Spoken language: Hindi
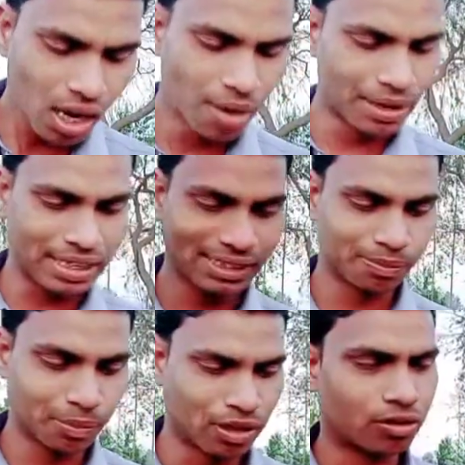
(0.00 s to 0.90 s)
हमारे
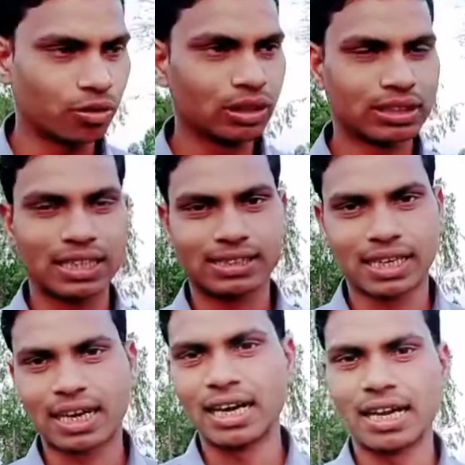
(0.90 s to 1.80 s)
इस ब्लॉग को इतना
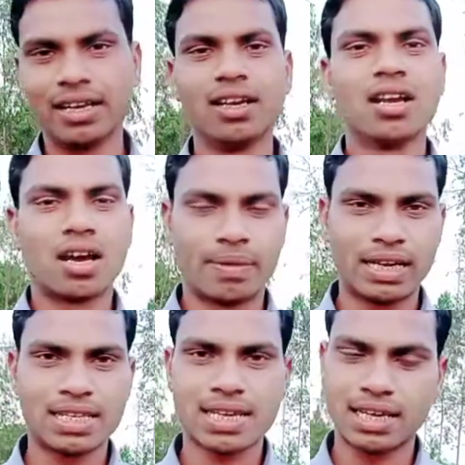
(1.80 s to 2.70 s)
सराहा है
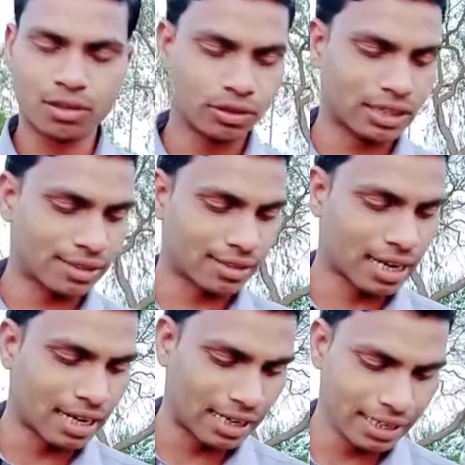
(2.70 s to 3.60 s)
हमारे चैनल को इतना
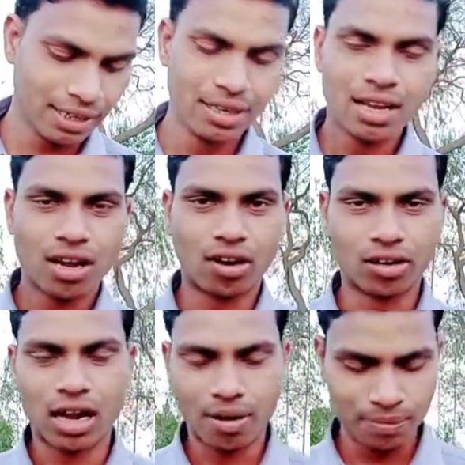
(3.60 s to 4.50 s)
सराहा है
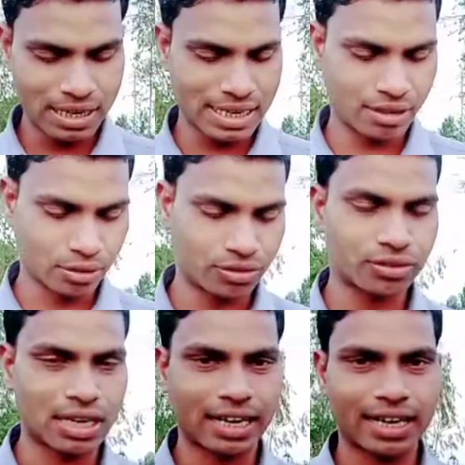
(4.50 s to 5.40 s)
और हम भी यही
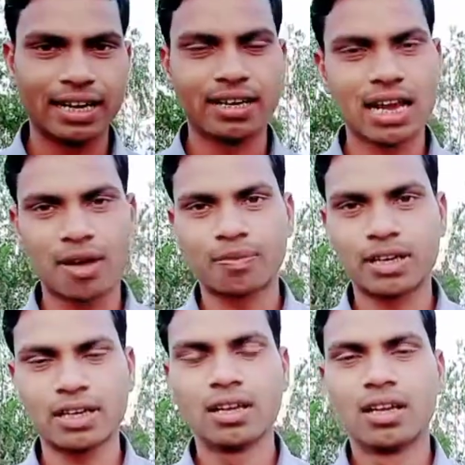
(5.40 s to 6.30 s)
कोशिश करेंगे कि
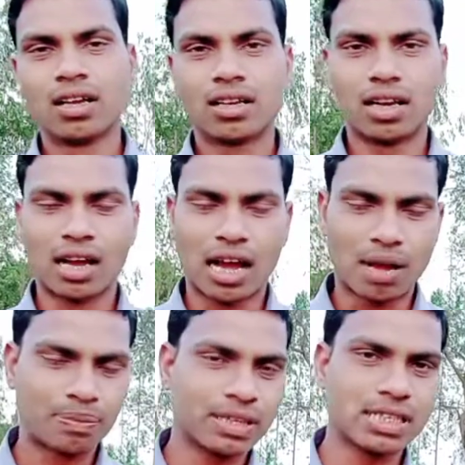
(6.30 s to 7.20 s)
आपके
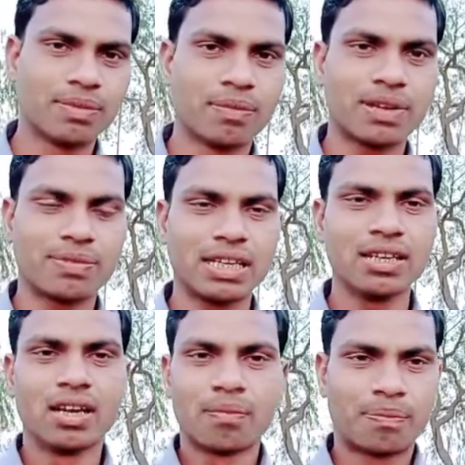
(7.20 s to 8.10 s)
आपके जीवन में
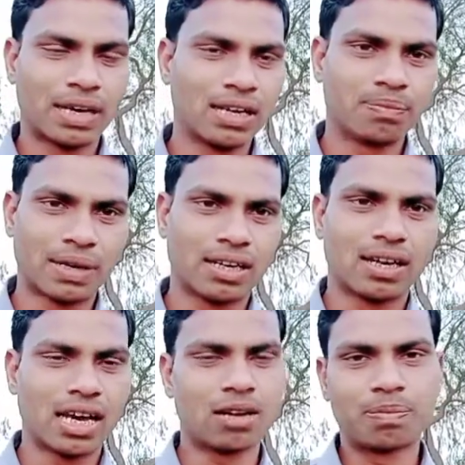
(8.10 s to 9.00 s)
भी पल पल
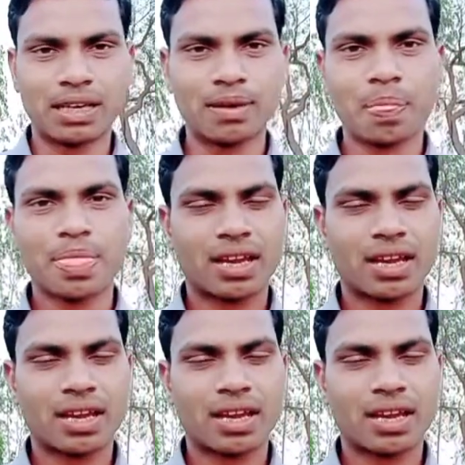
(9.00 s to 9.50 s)
हर पल